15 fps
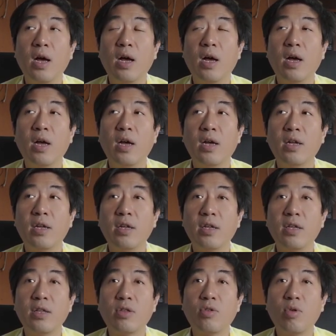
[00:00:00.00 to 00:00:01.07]
เอ่อ
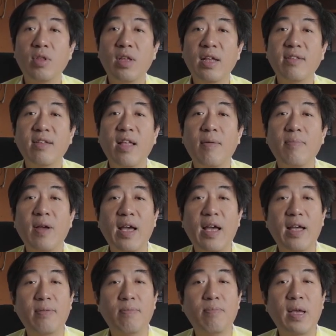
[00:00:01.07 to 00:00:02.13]
ตัวเนี้ยจะทำ
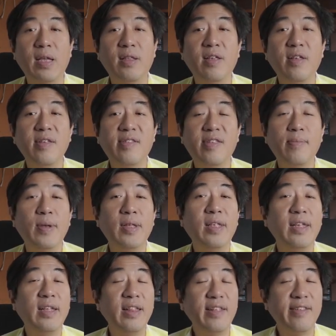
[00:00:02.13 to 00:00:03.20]
งานไปที่ ซี บี
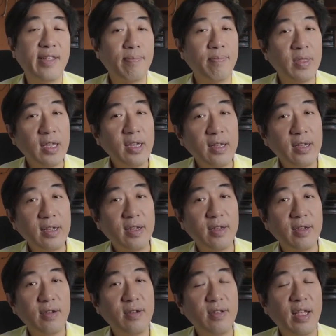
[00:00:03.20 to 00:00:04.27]
ดี receptor
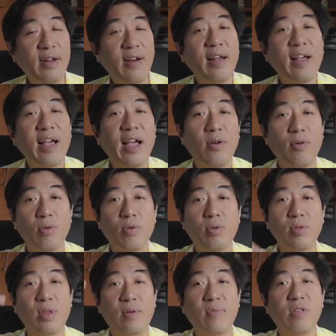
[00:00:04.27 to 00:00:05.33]
คือในร่างกายของ
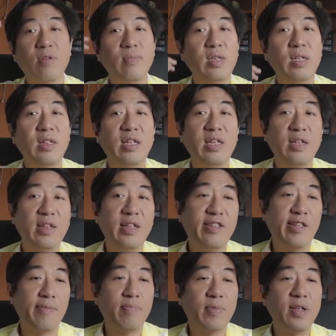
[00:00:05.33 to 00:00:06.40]
คนนะมันจะมีรี
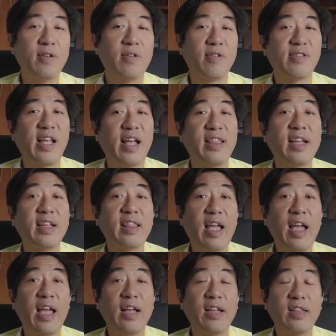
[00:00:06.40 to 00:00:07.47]
เซพเตอร์ของสาร
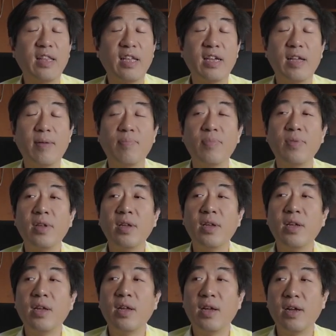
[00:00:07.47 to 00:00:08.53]
ต่างๆนะครับ
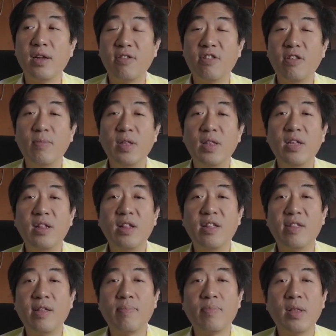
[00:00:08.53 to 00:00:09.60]
ซี บี ดี
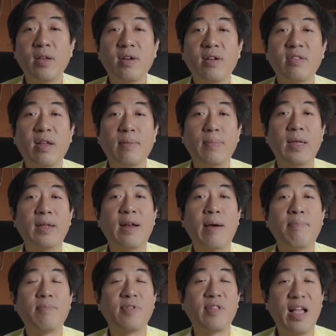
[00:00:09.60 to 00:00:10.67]
รีเซพเตอร์ก็จะไป
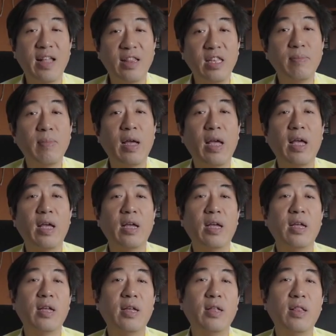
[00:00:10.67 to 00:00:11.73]
รับสารนี้มา
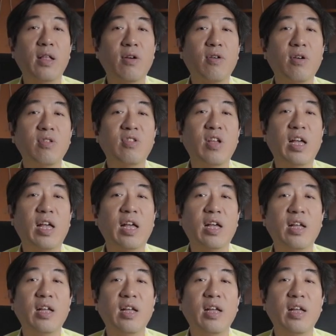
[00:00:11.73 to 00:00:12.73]
แล้วก็จะ